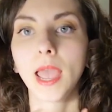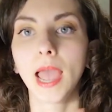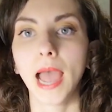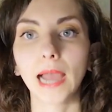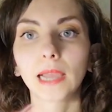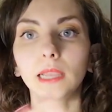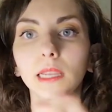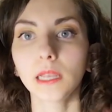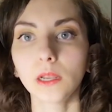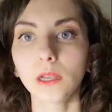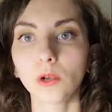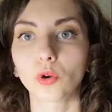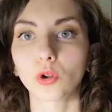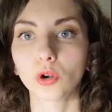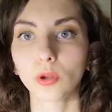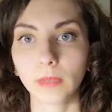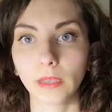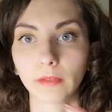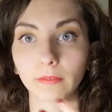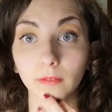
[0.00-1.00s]
anche
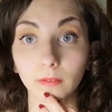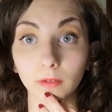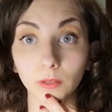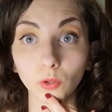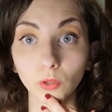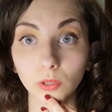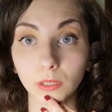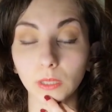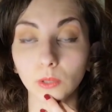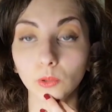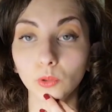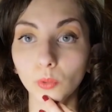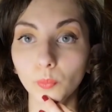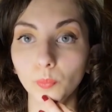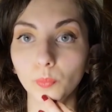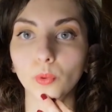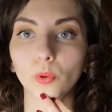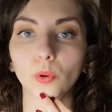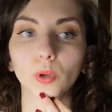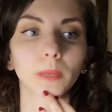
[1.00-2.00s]
loro mi avevano detto
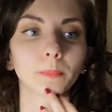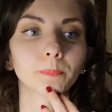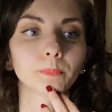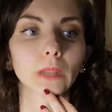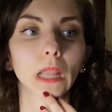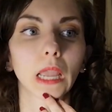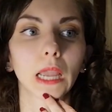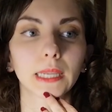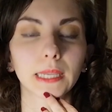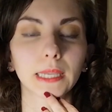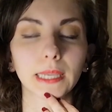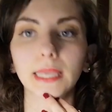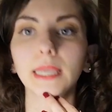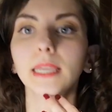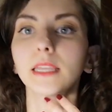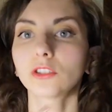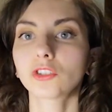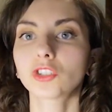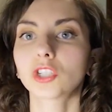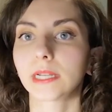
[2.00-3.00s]
poi
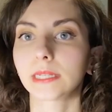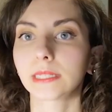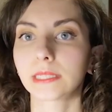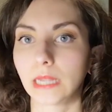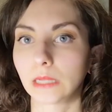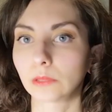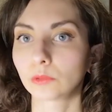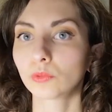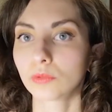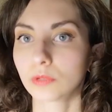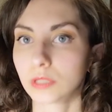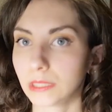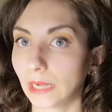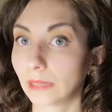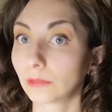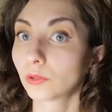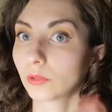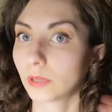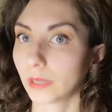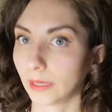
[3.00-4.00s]
che c'era stato un
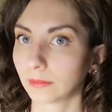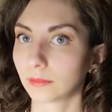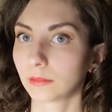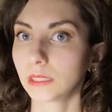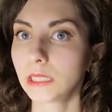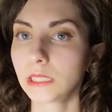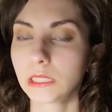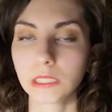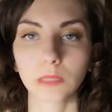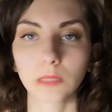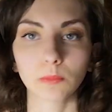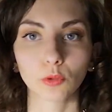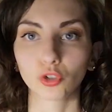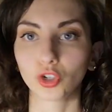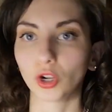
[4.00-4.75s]
salto grandissimo,